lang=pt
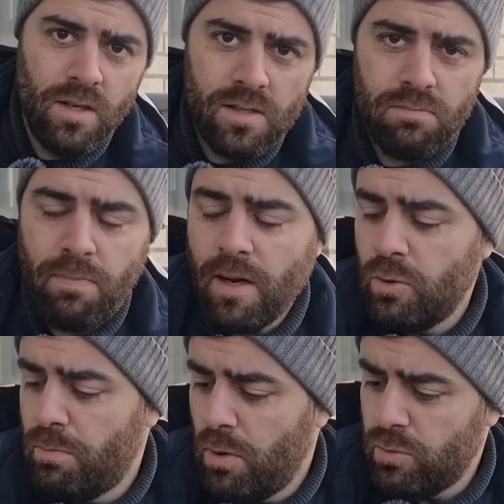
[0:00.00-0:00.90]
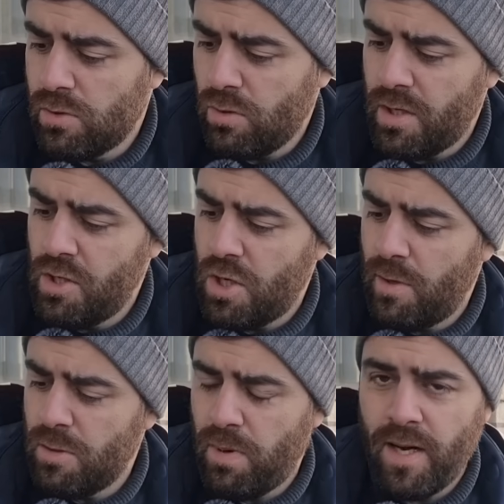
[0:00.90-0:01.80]
Esse pálido ponto azul que a gente
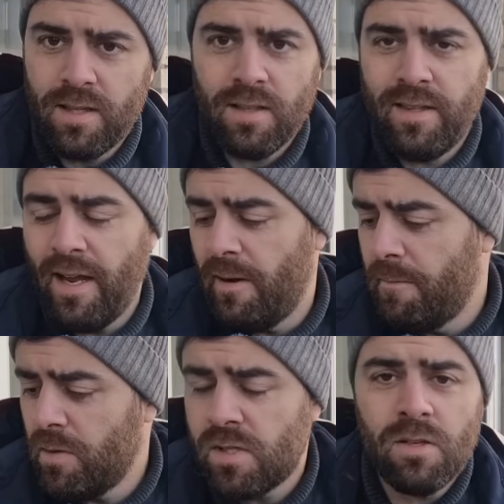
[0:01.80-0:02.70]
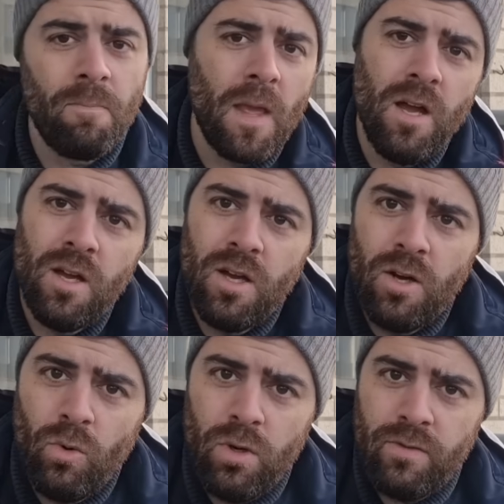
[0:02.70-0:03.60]
chama de planeta Terra. Então, assim,
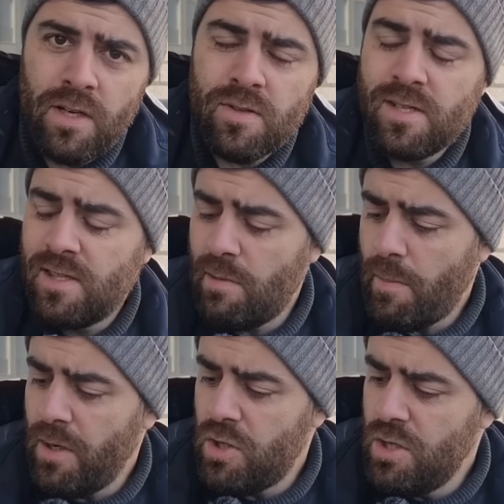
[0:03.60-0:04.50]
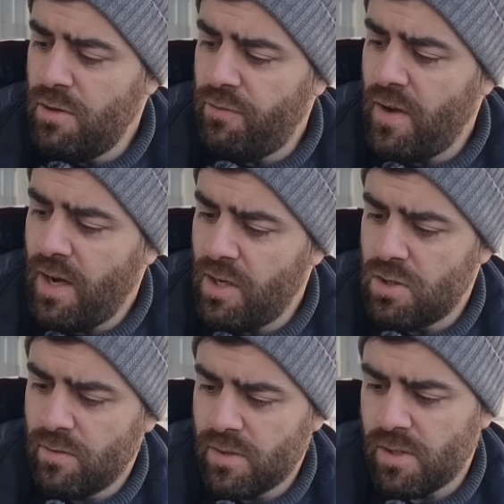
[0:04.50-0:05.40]
o universo é extremamente
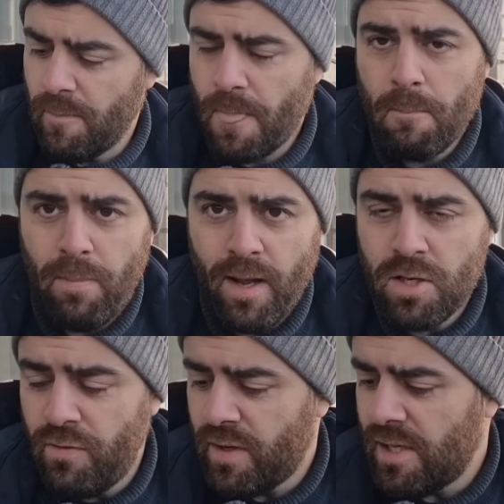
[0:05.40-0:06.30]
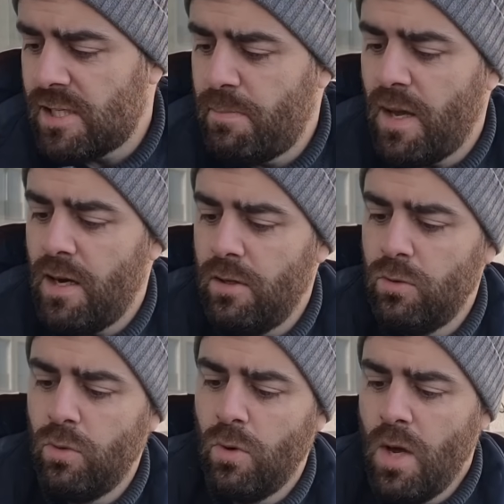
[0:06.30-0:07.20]
indiferente a você. Pare de ficar
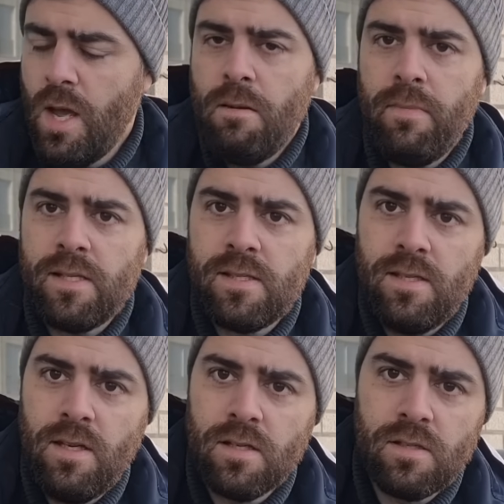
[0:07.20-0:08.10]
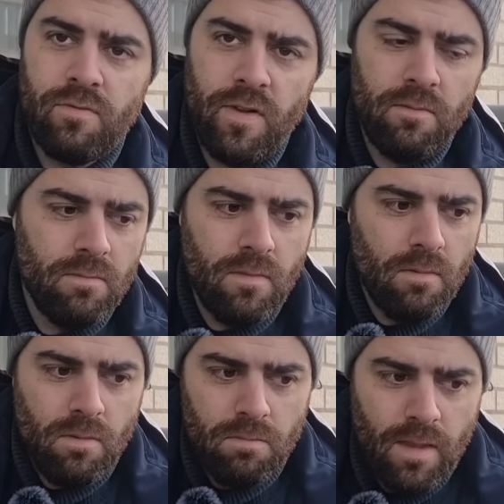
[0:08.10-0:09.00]
esperando messias
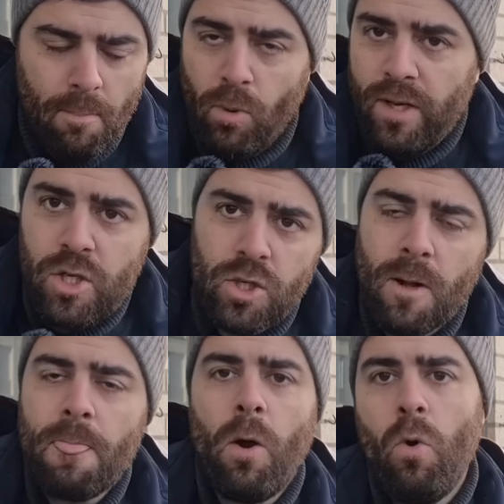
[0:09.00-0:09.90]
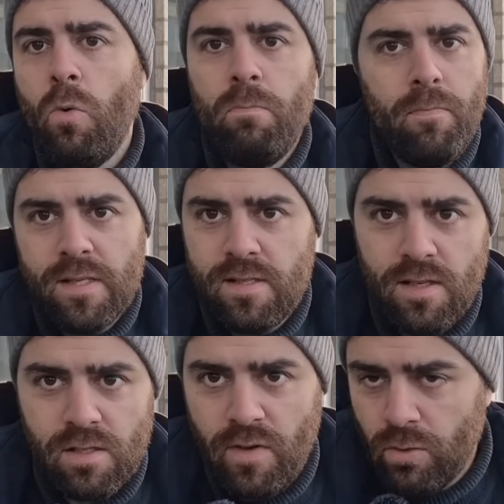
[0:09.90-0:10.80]
na política ou
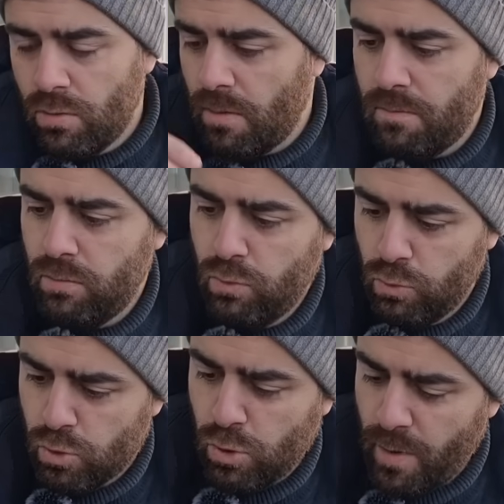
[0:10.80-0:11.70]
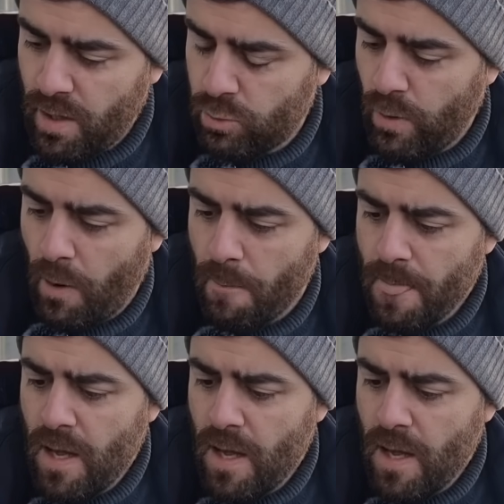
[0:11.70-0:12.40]
messias vindo do, do, do sobrenatural.